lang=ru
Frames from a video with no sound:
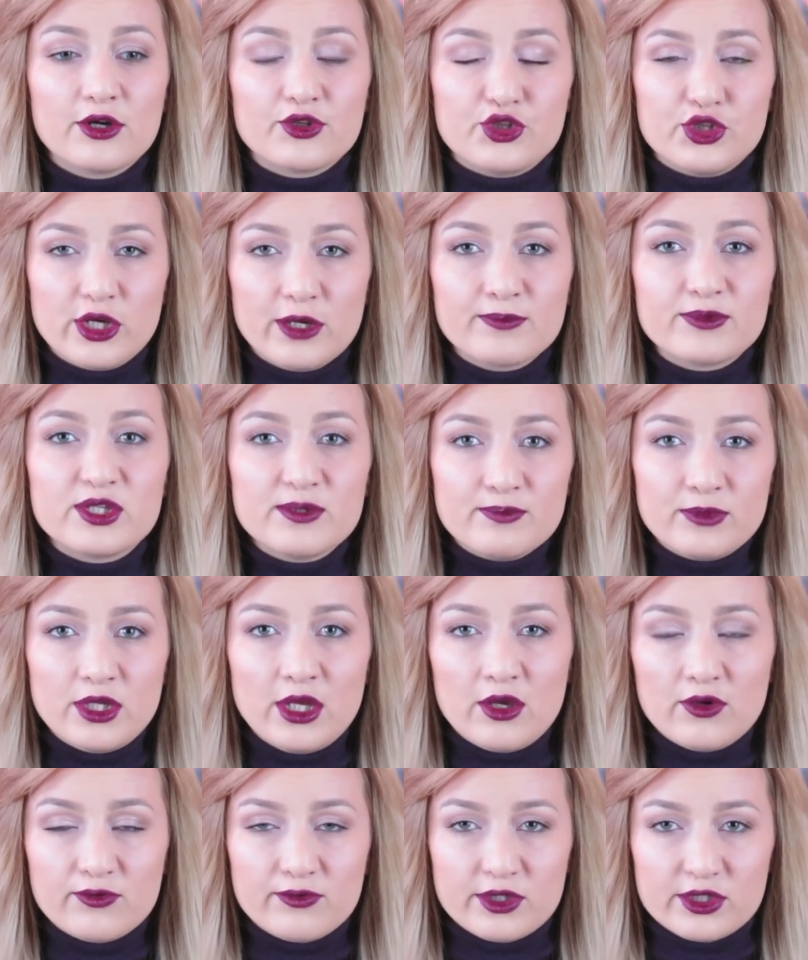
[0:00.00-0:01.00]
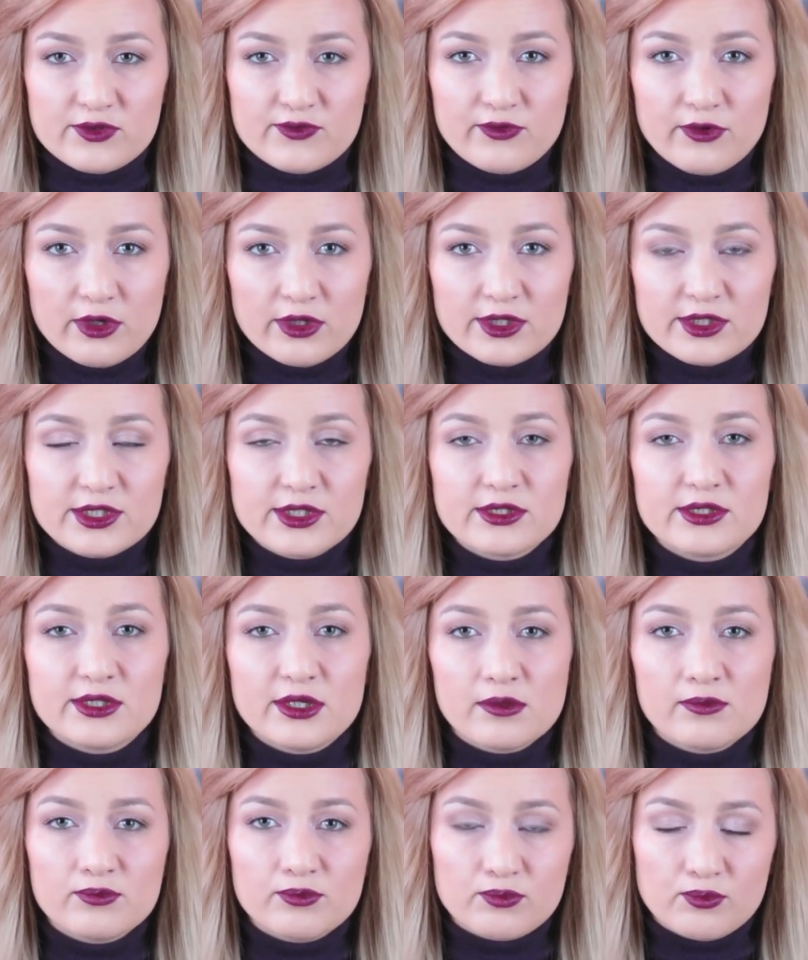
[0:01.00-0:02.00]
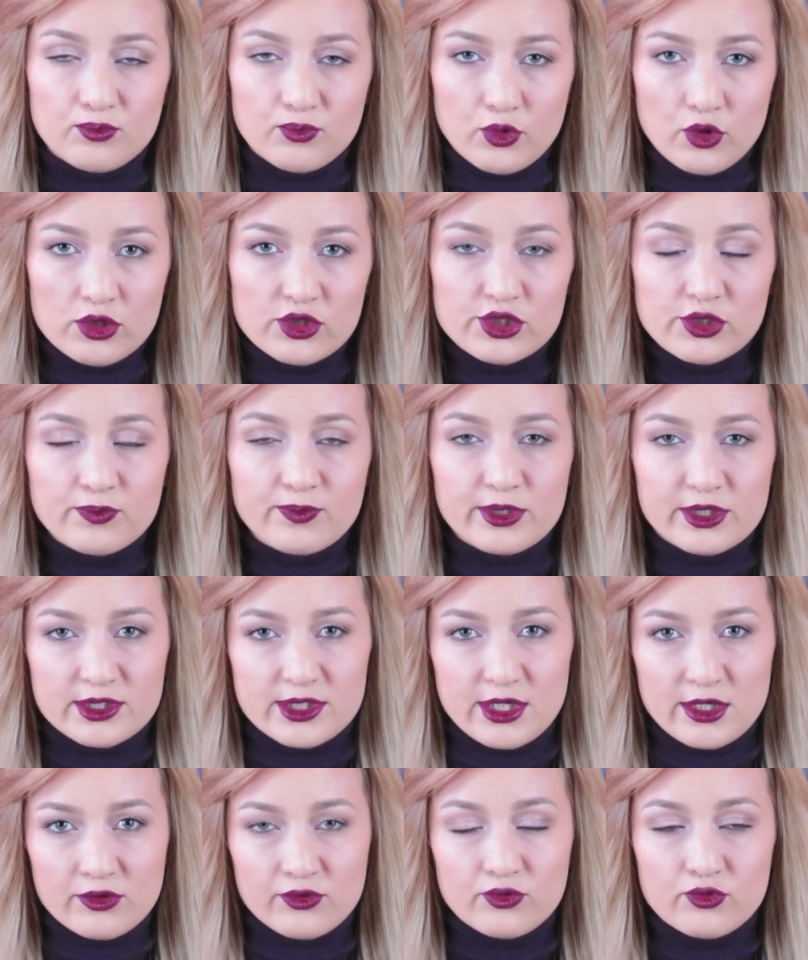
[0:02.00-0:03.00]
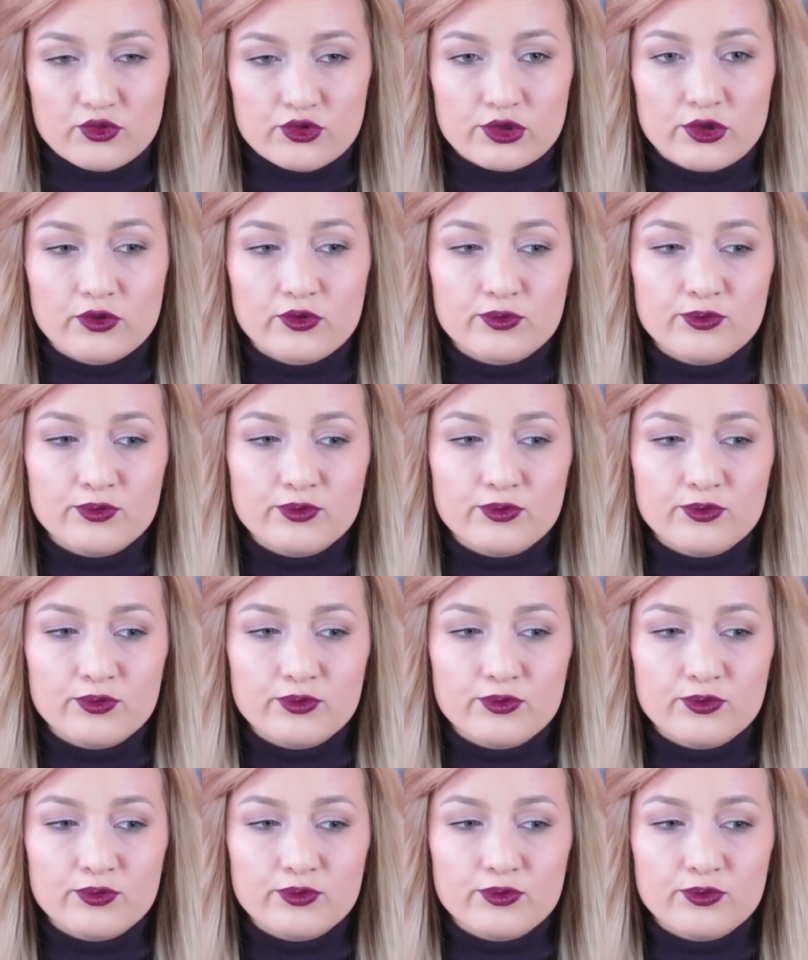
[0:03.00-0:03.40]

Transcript: Чем темнее у вас волосы, тем больше процент нужно.